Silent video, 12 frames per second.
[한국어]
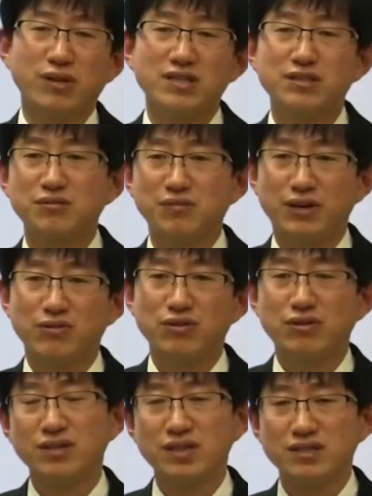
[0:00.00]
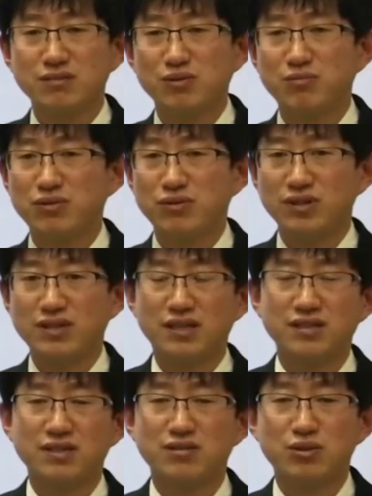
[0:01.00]
관심이 많고 여러 가지 뭐 필요한
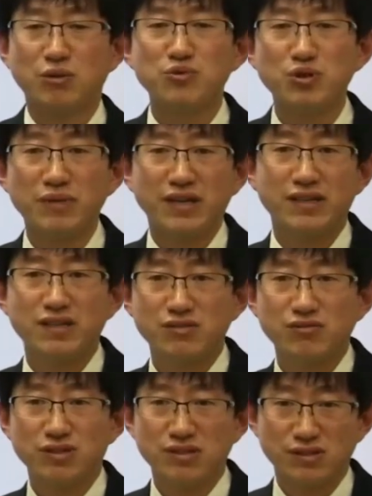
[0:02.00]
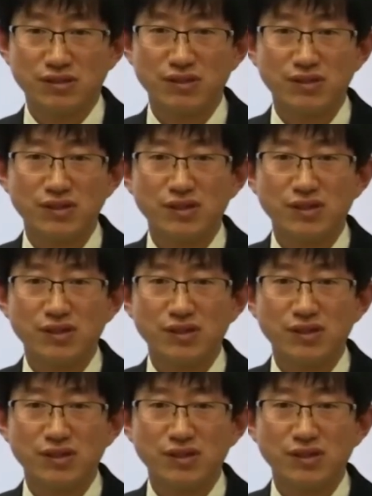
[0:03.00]
데이터들이 점점 많아지고 있어요.